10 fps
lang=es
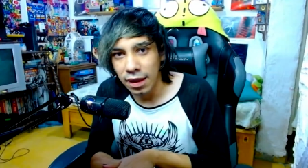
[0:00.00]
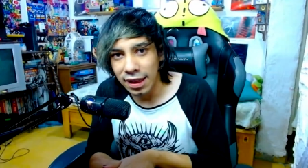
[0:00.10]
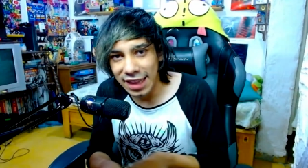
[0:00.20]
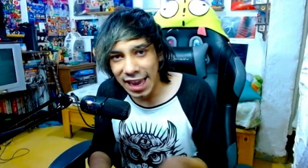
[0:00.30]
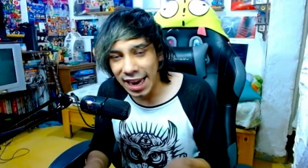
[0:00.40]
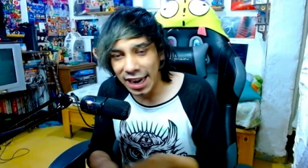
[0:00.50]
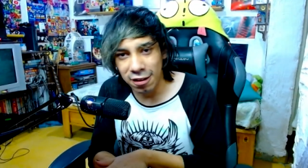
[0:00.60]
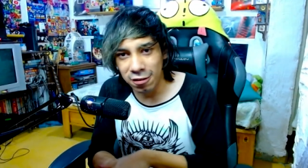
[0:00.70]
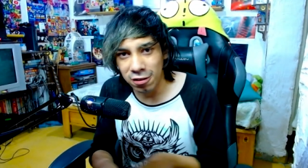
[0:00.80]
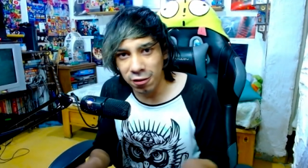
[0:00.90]
negra y
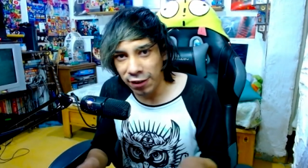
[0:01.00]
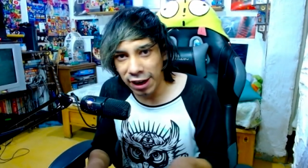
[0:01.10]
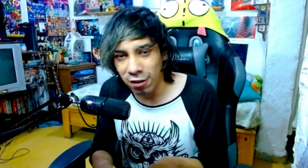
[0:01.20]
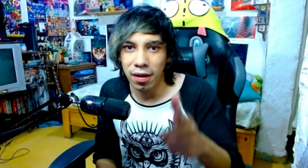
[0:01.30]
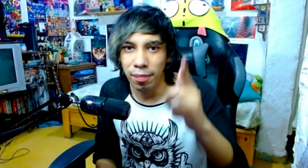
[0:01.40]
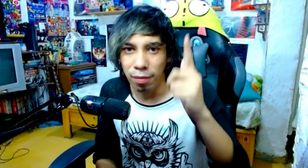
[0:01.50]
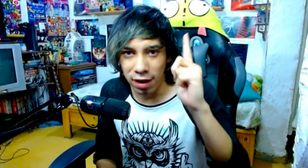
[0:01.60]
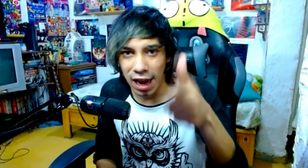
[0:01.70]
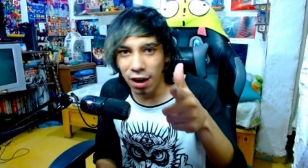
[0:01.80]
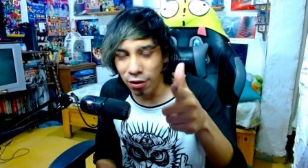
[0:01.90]
todo feo,
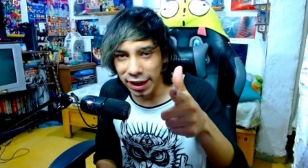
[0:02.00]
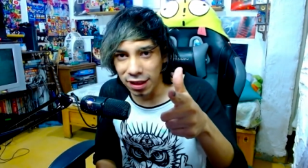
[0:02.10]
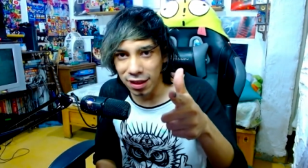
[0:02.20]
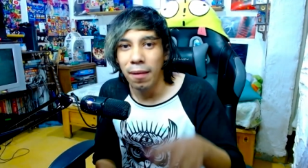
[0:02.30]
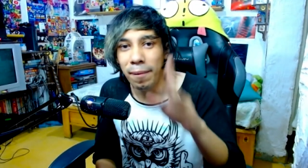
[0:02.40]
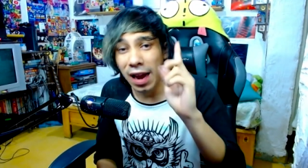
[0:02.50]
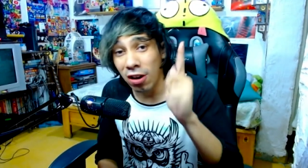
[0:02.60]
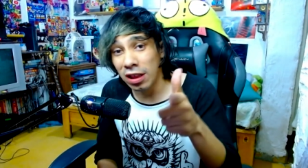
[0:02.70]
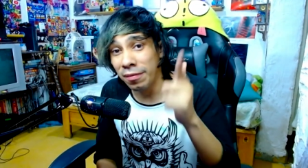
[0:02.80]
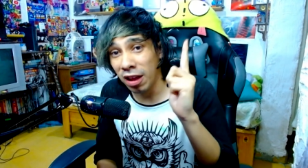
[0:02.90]
por algo es. Vean
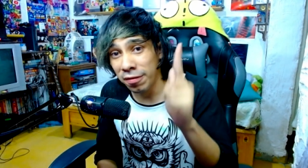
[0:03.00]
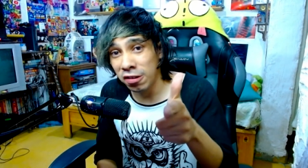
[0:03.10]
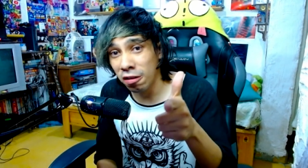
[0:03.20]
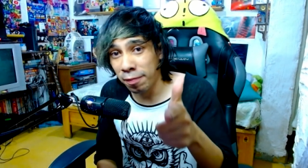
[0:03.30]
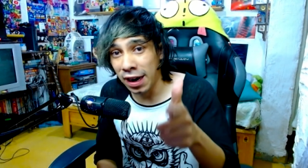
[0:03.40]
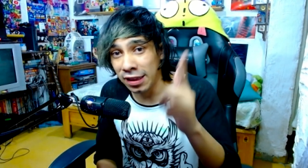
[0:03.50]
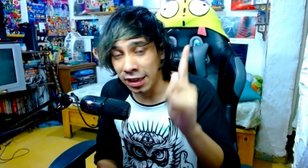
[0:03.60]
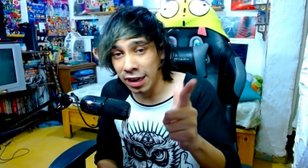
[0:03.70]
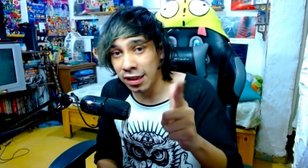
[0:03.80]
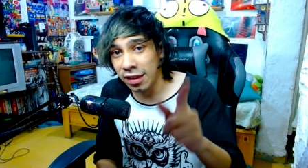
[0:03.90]
los demás videos para
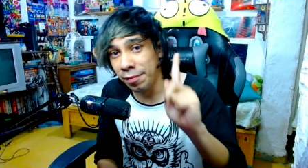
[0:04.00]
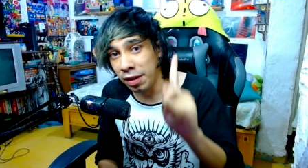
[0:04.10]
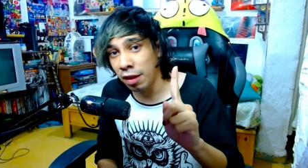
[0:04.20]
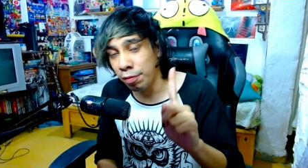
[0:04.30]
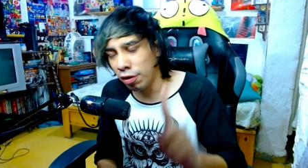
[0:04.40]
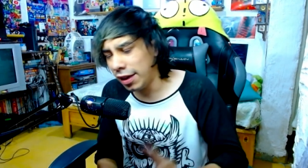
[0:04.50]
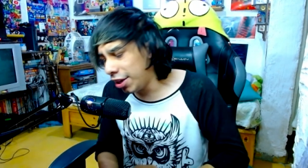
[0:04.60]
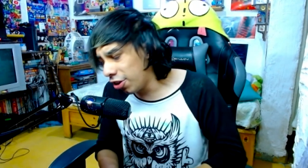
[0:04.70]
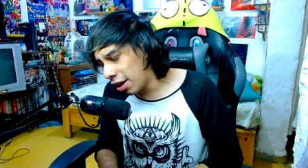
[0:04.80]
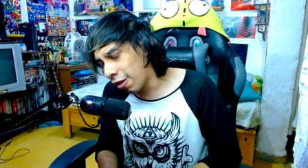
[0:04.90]
entender desde el principio.
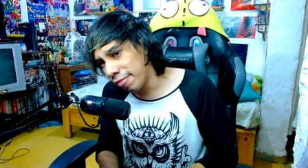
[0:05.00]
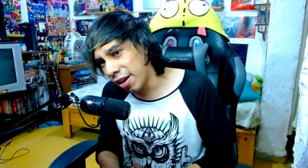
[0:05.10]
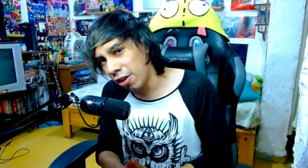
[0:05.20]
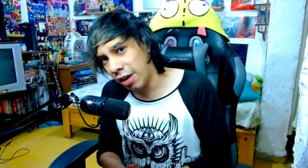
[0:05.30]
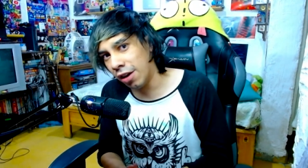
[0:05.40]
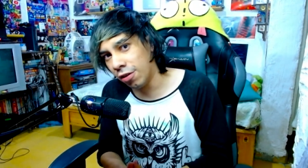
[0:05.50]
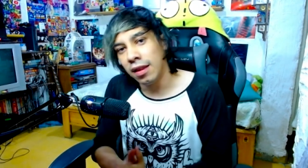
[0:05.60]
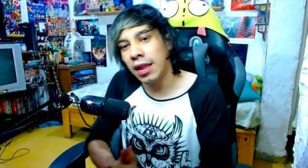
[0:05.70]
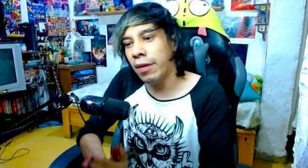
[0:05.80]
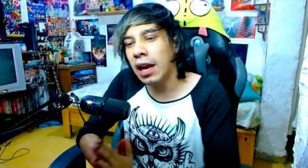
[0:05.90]
Y yo recomiendo algo,
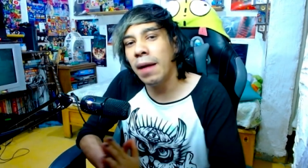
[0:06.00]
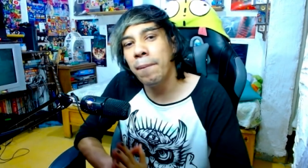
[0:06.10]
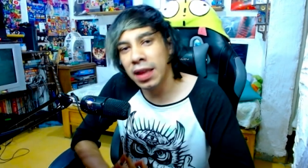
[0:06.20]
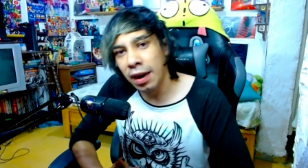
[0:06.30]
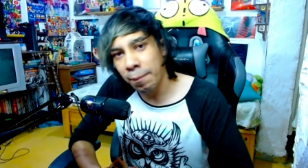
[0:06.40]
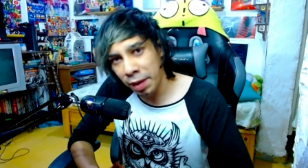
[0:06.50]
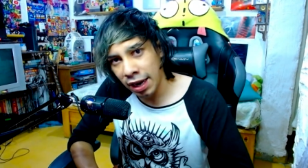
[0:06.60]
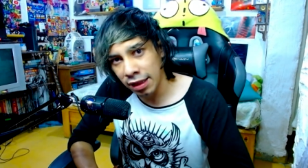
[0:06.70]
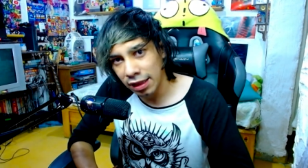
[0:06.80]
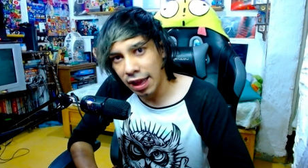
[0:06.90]
si van a empezar
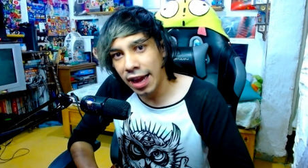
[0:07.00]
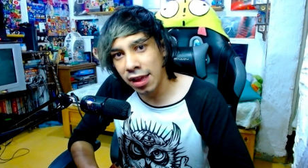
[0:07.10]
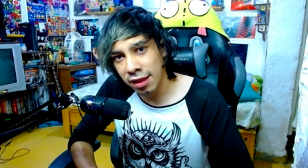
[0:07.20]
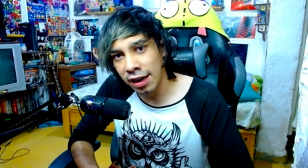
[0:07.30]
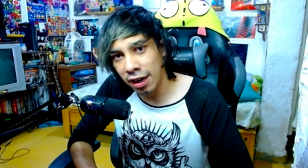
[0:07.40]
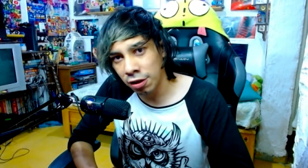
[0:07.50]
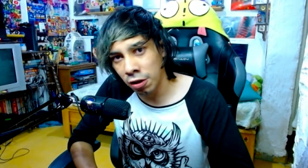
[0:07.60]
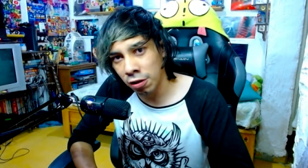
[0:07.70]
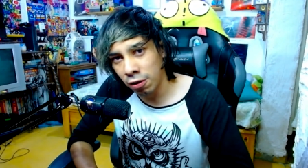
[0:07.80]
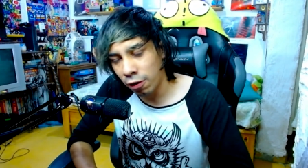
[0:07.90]
apenas a instalar
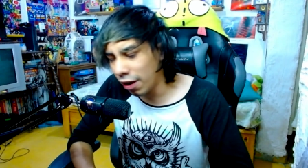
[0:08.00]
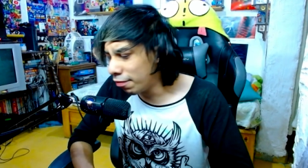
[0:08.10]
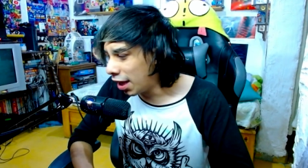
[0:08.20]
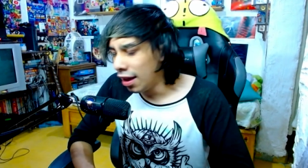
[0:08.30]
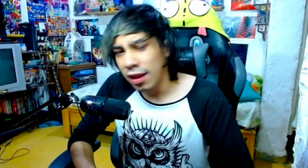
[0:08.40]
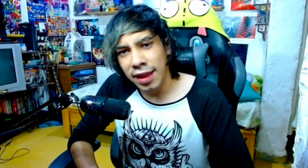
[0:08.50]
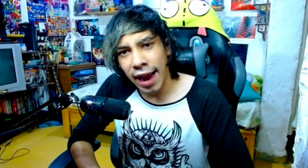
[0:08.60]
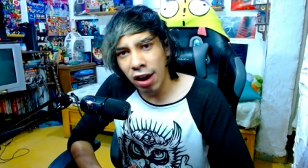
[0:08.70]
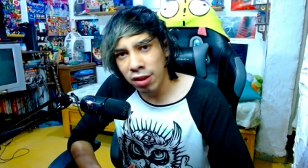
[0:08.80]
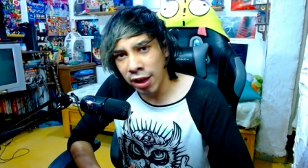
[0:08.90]
todo, o es más, si
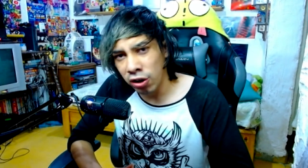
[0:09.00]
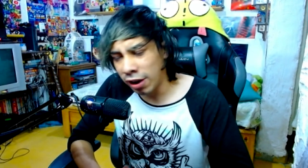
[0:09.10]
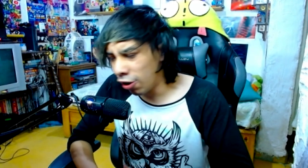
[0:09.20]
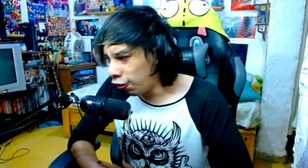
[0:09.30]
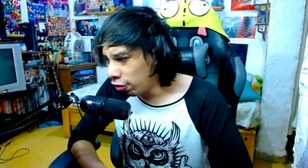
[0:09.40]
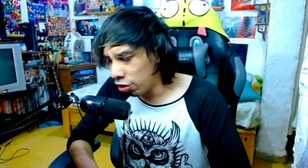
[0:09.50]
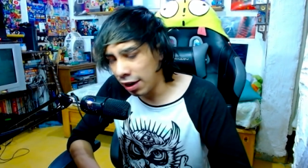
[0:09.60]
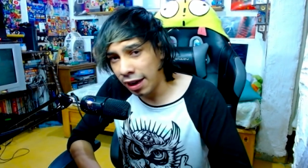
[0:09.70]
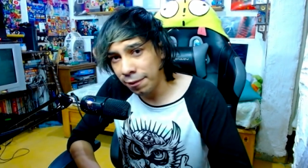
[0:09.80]
ya lo hicieron y no funciona,